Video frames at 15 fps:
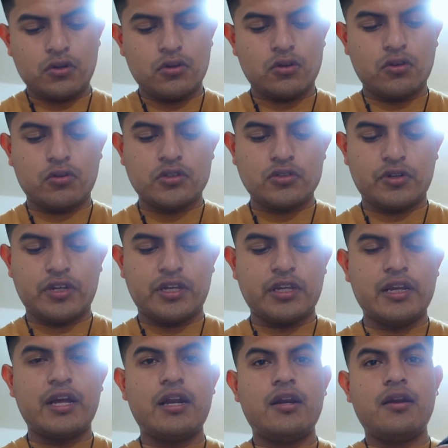Todo es
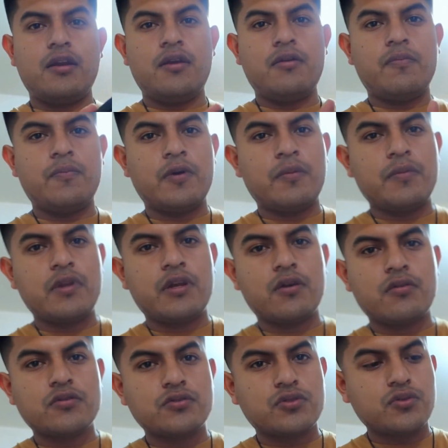original. Vean, vienen
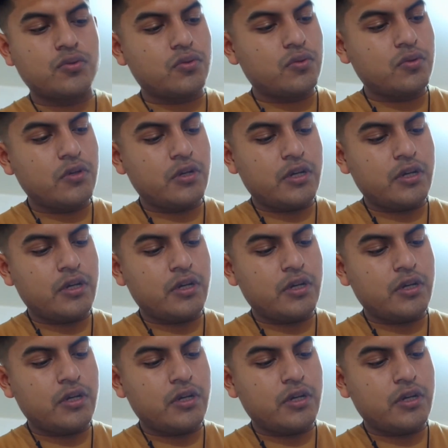con su